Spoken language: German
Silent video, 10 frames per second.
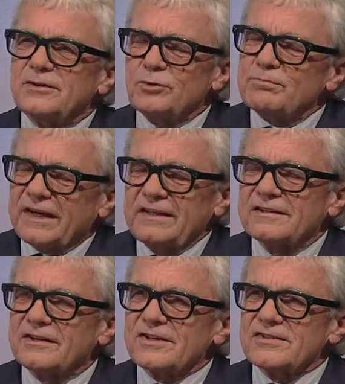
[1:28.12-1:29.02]
Hybrid
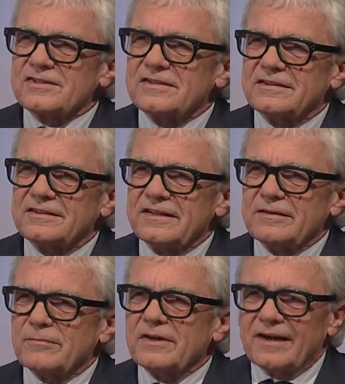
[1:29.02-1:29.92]
aus
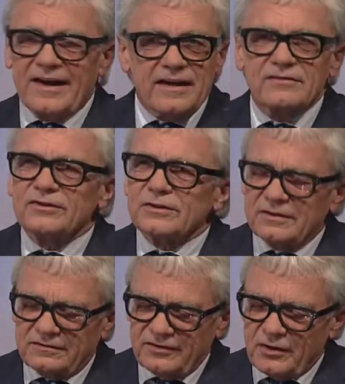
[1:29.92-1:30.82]
dem Reich
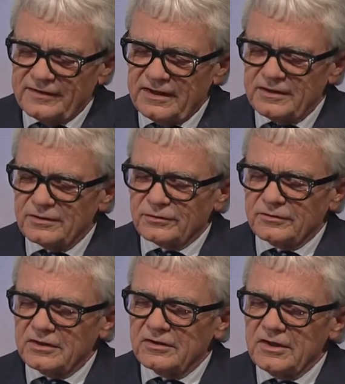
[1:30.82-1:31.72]
von VW
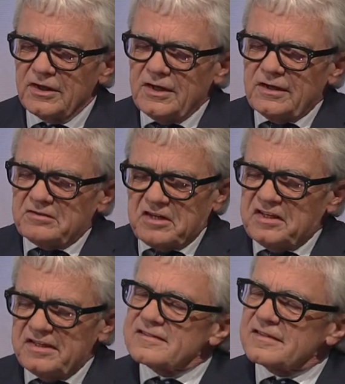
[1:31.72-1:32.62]
und
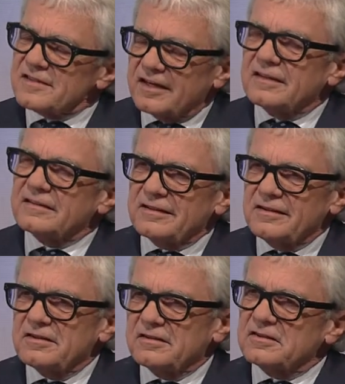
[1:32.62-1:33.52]
genieße es
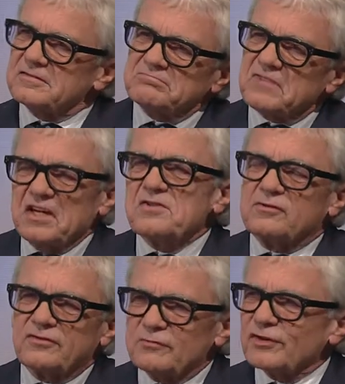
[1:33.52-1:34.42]
eigentlich. geht so
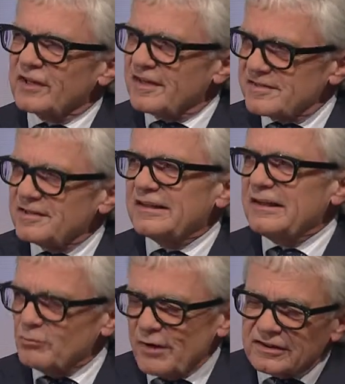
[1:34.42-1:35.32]
35
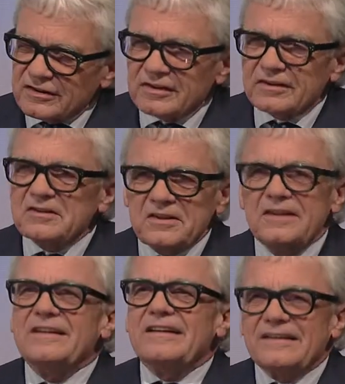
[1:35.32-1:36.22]
Kilometer
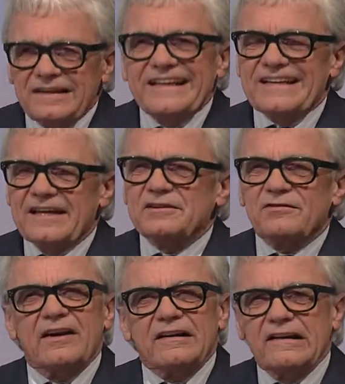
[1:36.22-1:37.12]
in
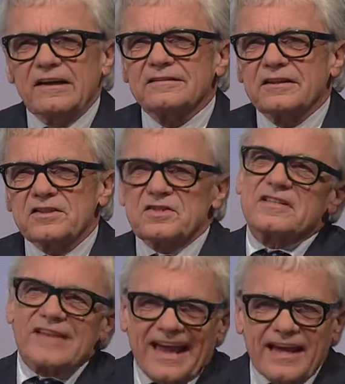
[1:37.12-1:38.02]
etwa elektrisch.
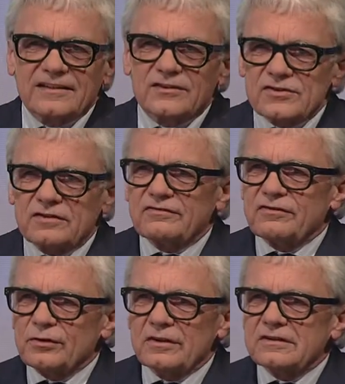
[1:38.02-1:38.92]
Das reicht also
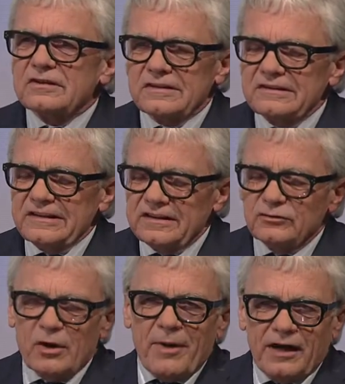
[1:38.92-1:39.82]
für die
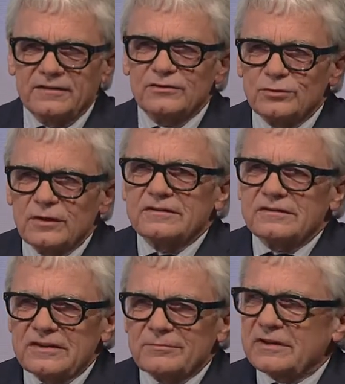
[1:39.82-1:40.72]
normalen Touren,
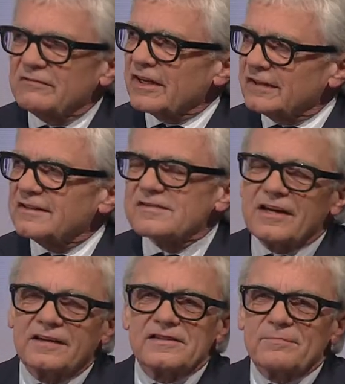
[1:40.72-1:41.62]
die man während des
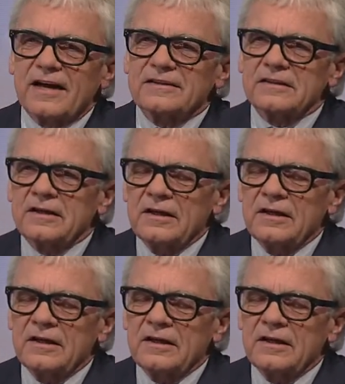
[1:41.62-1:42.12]
Tages macht.